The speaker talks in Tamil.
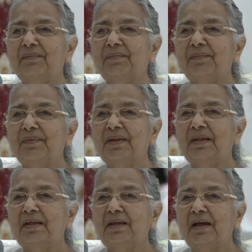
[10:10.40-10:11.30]
இன்னும்
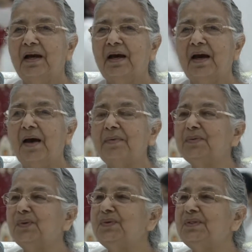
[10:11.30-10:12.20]
நிறைய
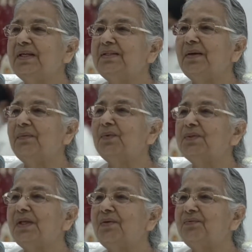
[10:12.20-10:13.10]
அறைகள்
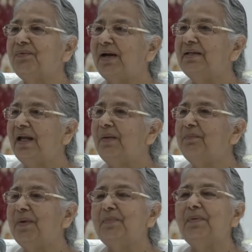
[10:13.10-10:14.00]
உருவாக்கப்பட்டிருந்தது
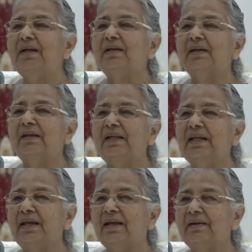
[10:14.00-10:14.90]

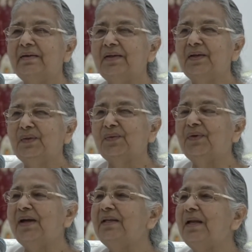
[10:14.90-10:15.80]
அதோட
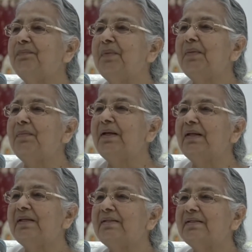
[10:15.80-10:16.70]
ஃபைனல்
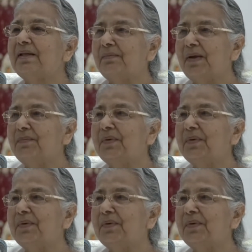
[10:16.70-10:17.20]
பேமெண்ட் செய்யும் பொழுது